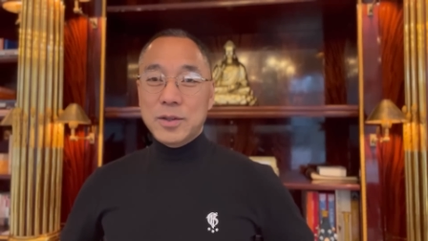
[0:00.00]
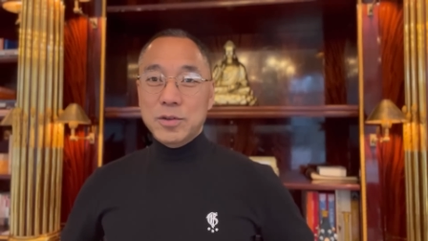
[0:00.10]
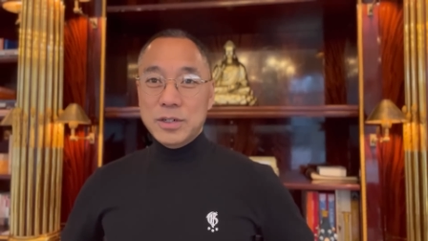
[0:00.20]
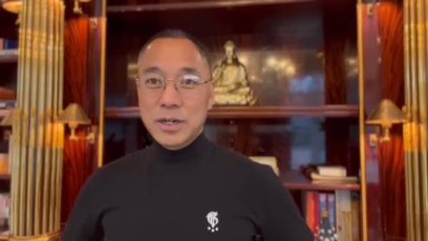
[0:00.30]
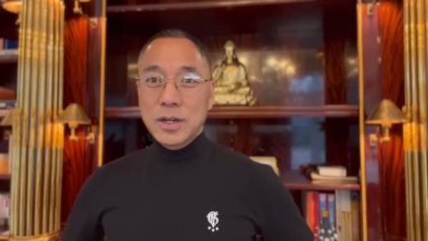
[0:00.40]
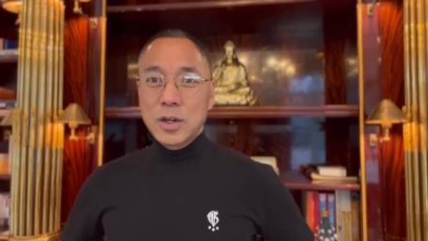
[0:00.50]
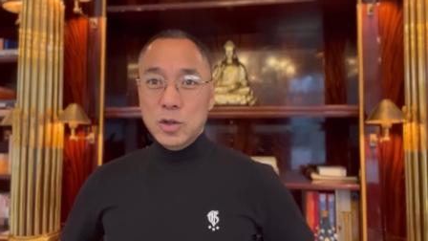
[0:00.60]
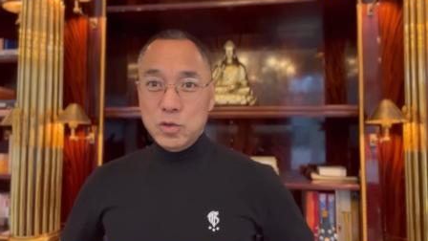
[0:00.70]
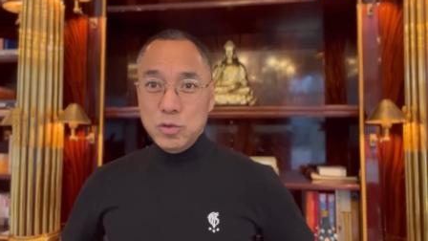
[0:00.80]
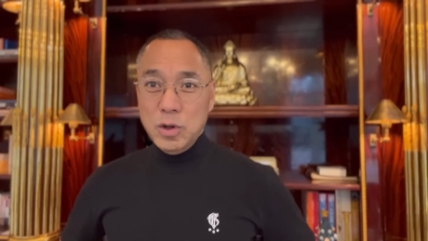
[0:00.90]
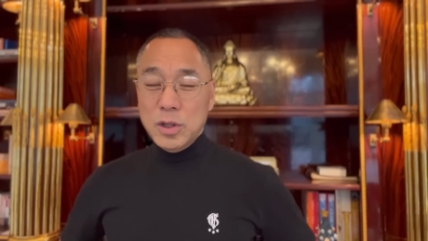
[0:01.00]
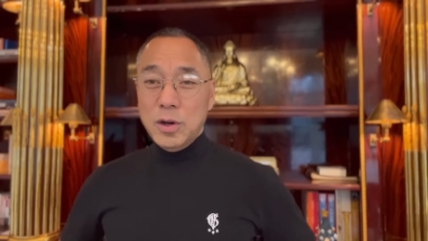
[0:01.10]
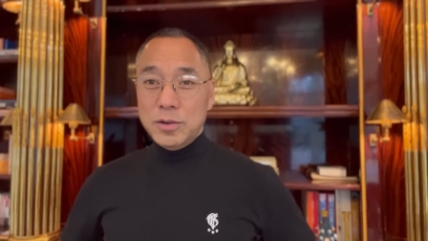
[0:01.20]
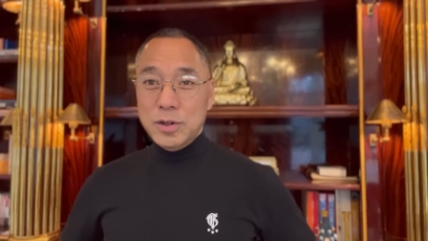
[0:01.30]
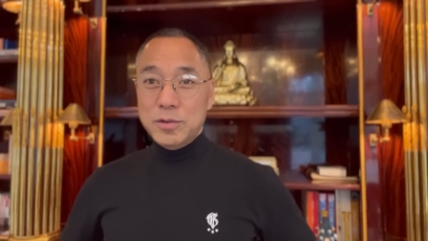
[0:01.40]
就是说
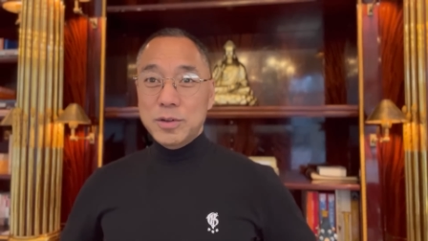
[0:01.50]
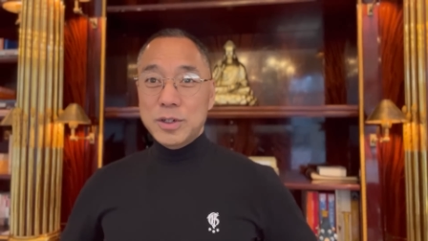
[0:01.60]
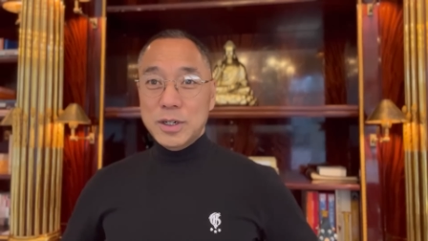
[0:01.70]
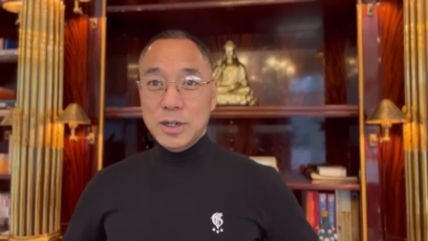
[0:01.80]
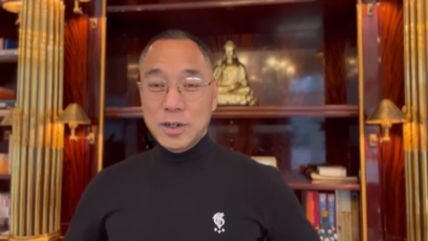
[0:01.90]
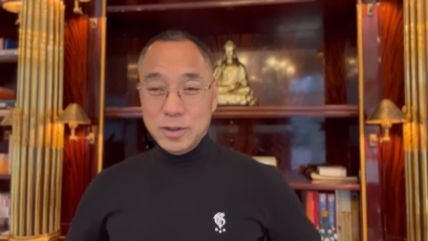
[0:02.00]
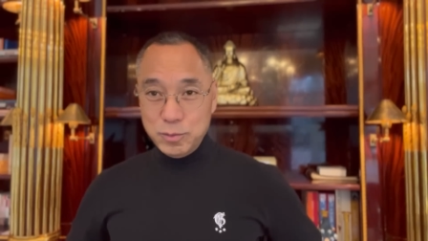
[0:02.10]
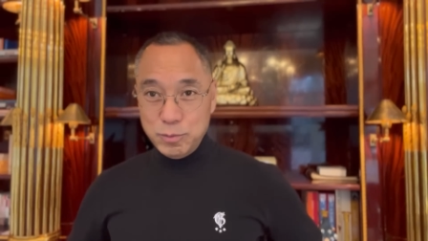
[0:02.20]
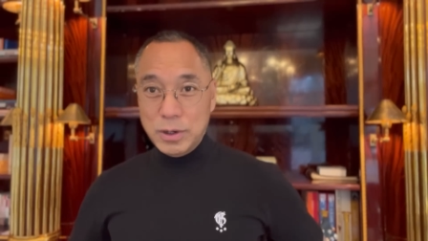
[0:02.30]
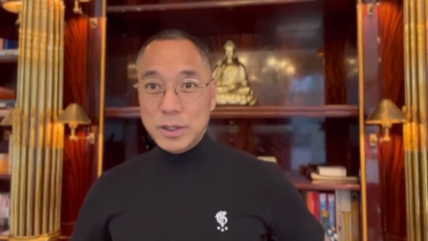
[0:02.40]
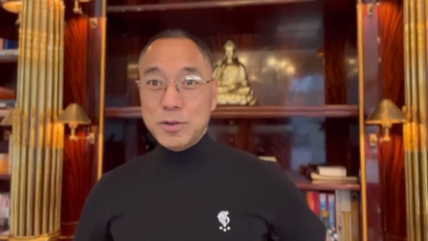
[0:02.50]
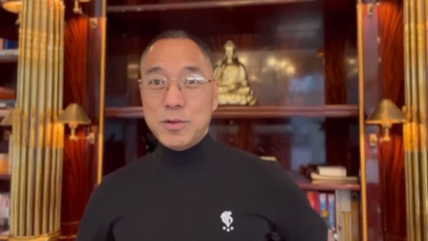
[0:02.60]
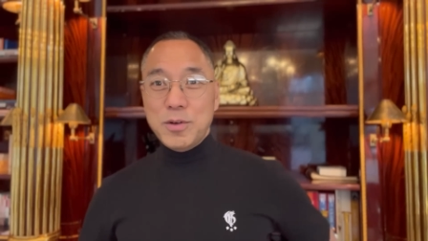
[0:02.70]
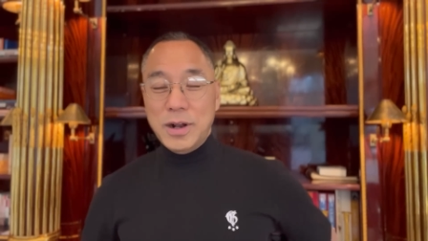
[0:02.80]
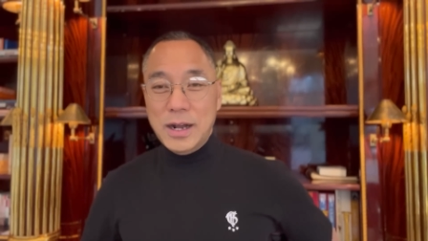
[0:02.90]
到这说这个了我的时
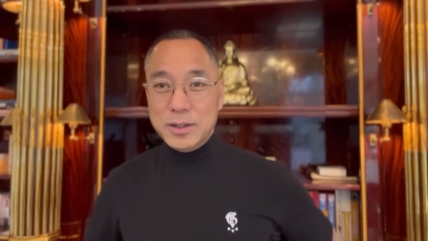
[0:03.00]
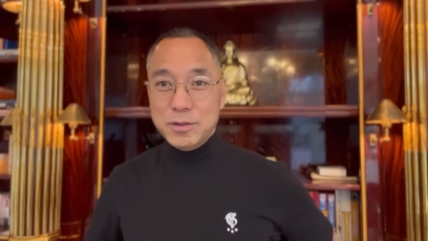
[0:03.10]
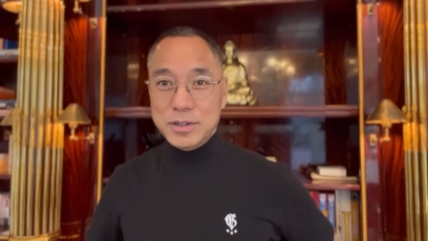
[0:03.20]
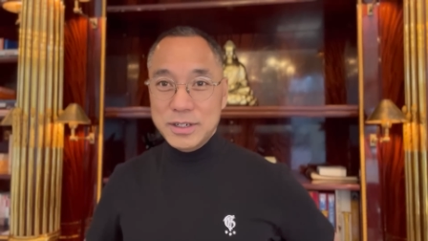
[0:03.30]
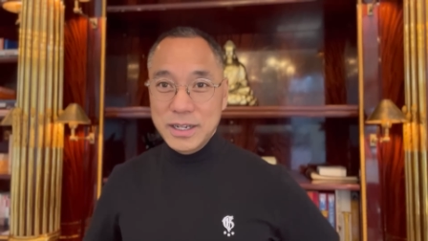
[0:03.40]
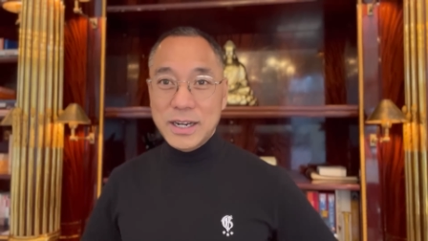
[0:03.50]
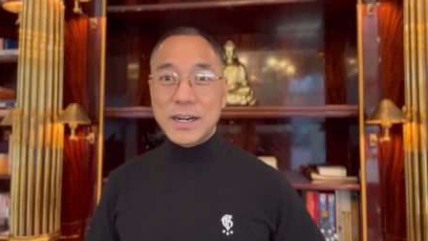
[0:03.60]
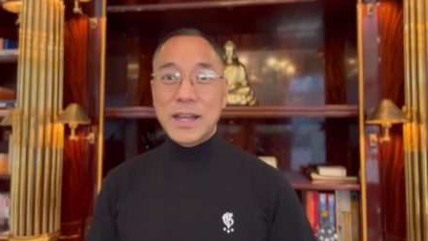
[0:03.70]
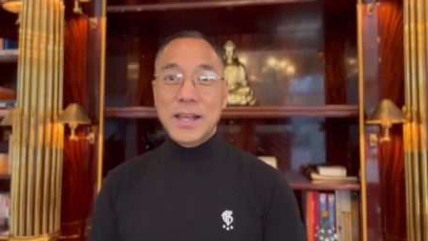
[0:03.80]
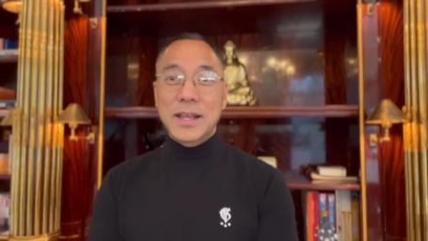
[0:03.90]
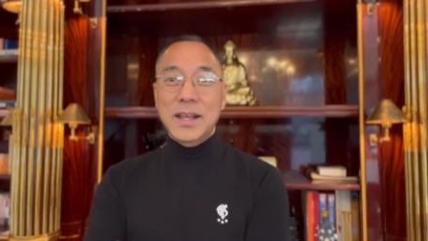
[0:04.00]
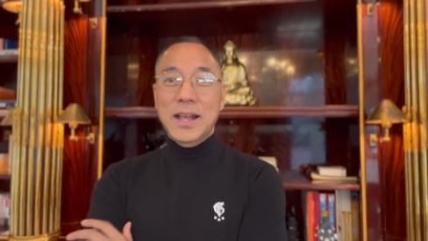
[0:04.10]
候啊，就是那个人，